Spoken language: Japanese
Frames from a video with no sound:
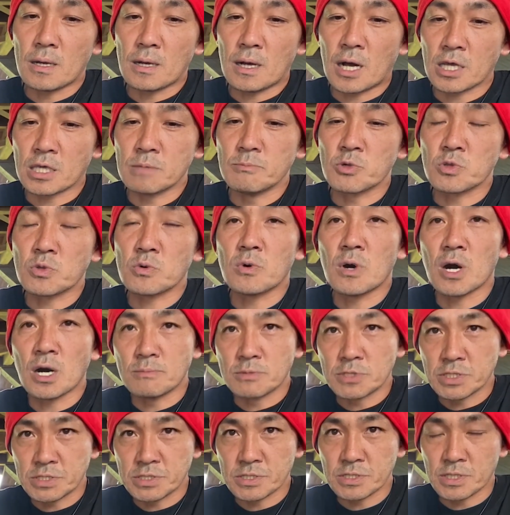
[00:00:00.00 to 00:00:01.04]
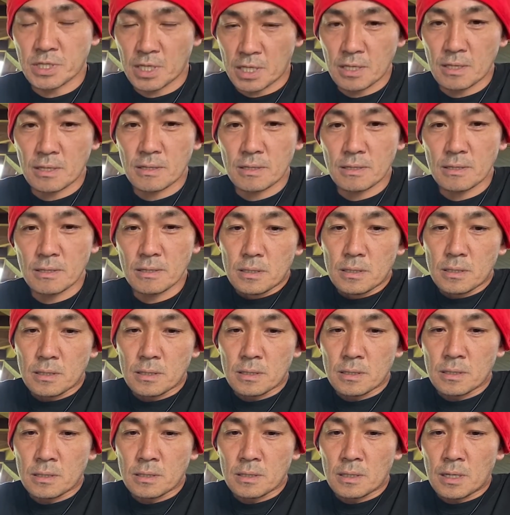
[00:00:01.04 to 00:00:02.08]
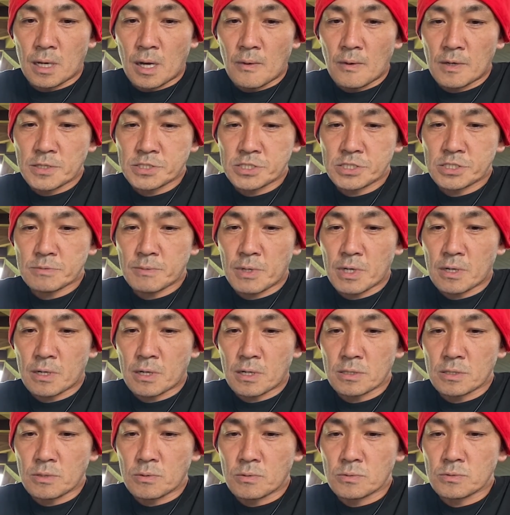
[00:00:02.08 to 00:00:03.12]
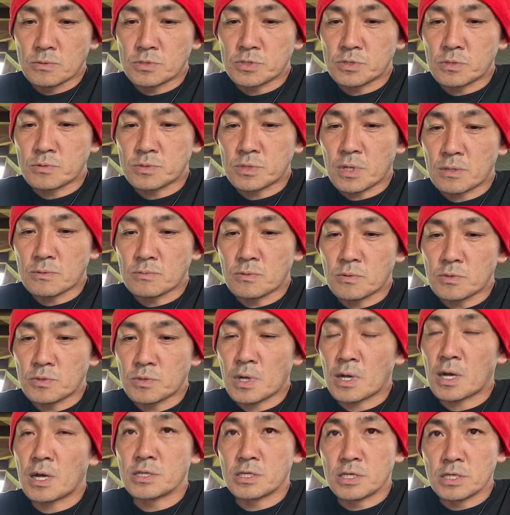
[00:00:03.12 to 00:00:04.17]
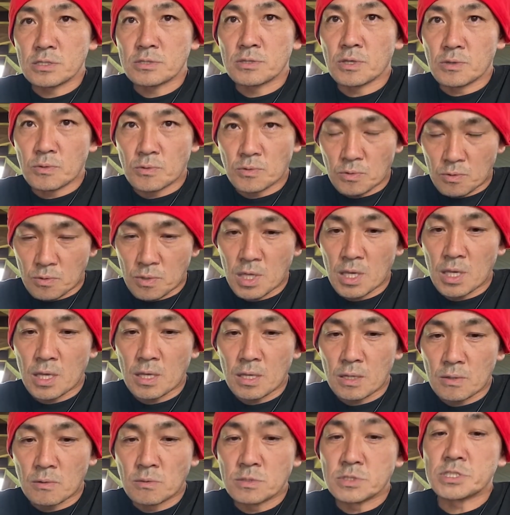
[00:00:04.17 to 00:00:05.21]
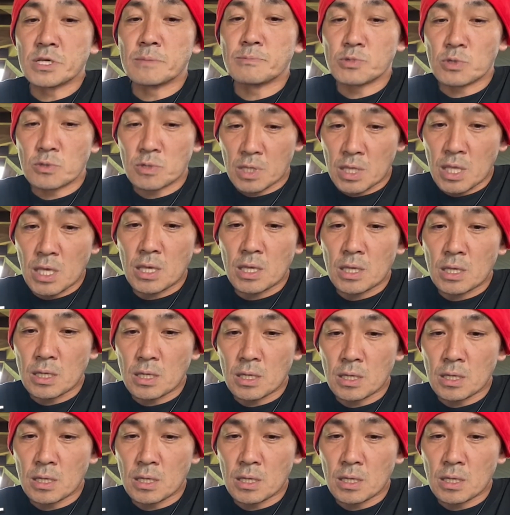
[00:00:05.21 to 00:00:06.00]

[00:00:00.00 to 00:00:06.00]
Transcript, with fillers: 萩本ファームについて、えー、淡路島から日本の食卓を豊かにということでコンセプトがね、